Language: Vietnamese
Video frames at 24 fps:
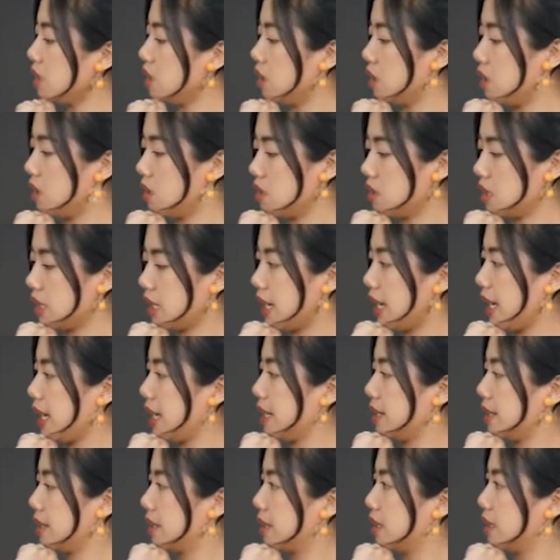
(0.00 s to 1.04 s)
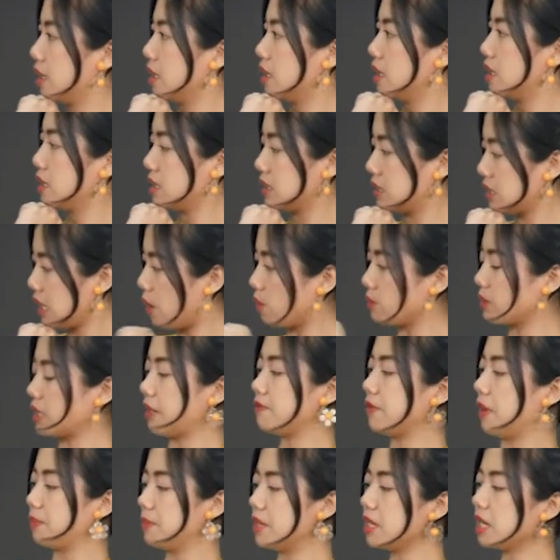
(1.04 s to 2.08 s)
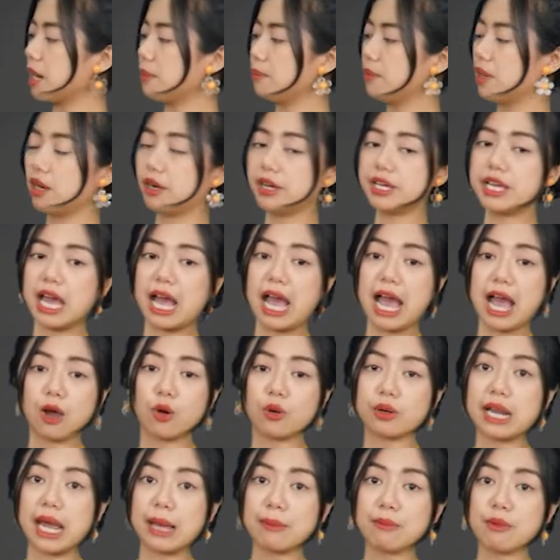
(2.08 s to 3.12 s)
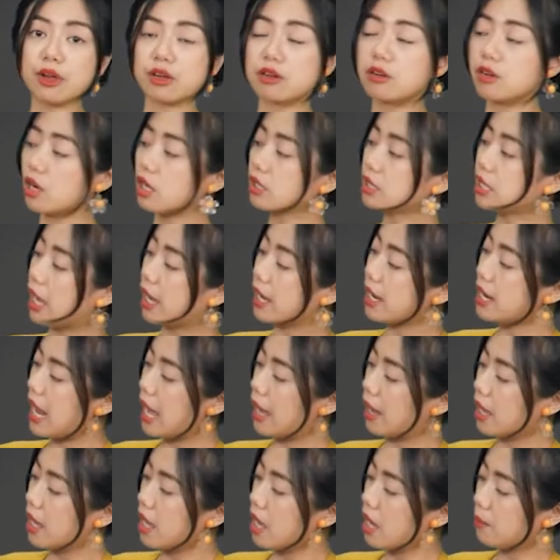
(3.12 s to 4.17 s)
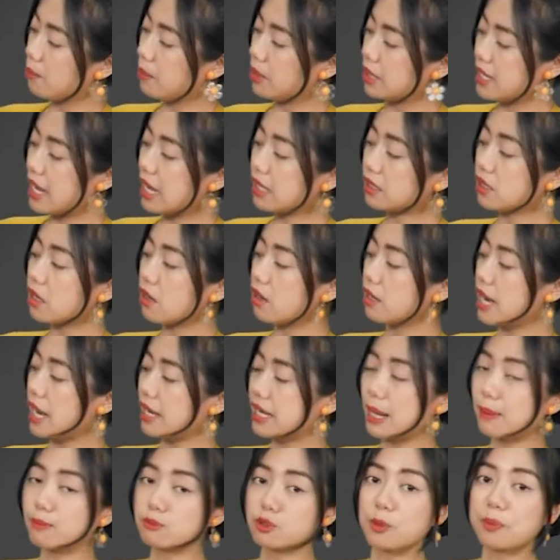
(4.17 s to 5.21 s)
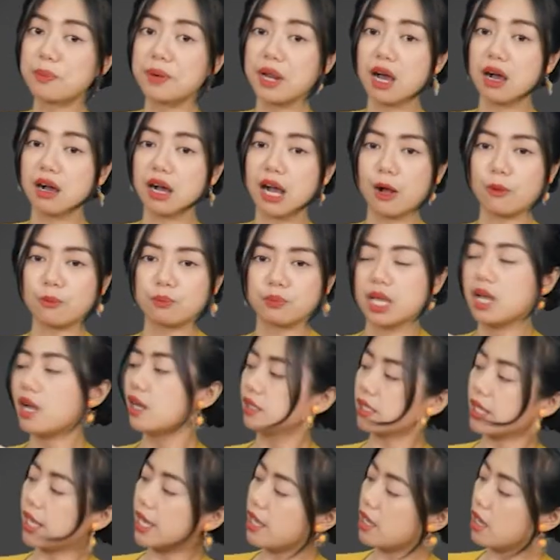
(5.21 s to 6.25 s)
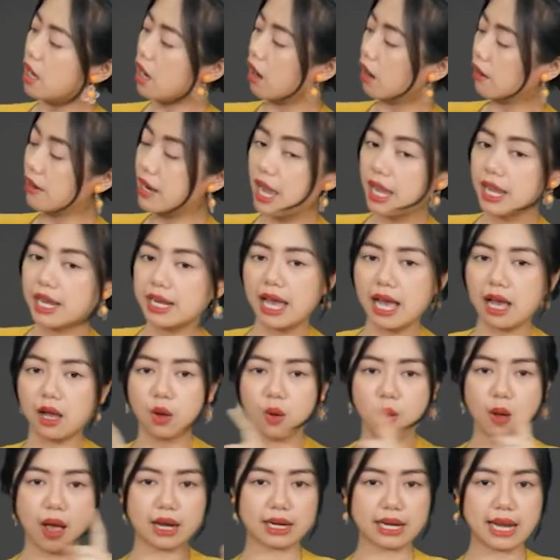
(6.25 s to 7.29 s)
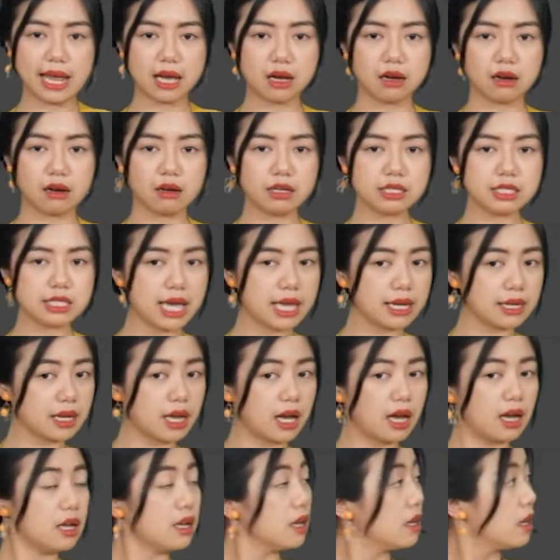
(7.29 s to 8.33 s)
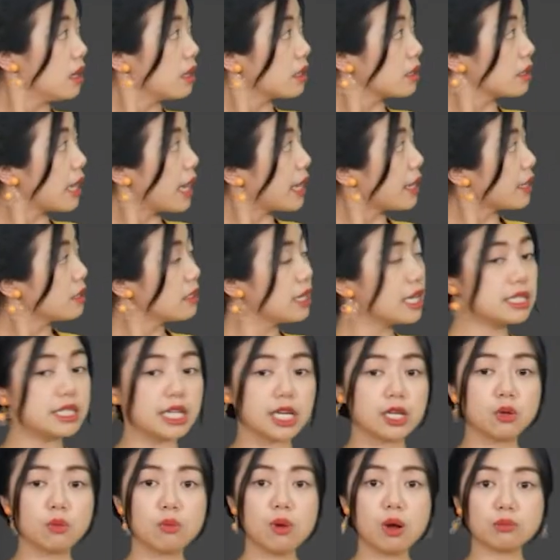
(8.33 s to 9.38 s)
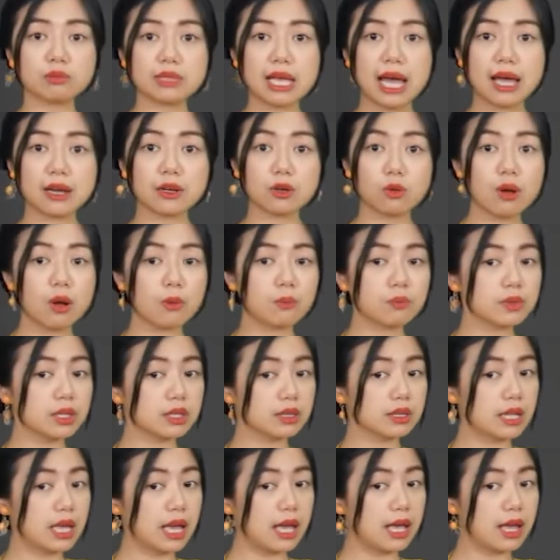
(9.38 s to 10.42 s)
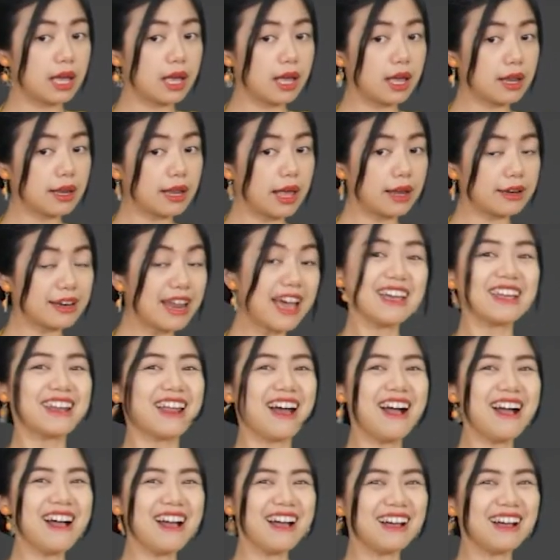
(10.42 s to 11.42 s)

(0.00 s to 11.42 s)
ok dòng sản phẩm rất là mới à hồi nãy mọi người có thấy là mình nhắc tới là nấm súp lơ không thì ở đây nè hoặc là ở trên uh, đây ly chỉ đúng không ta đúng không à, đây, đây. À,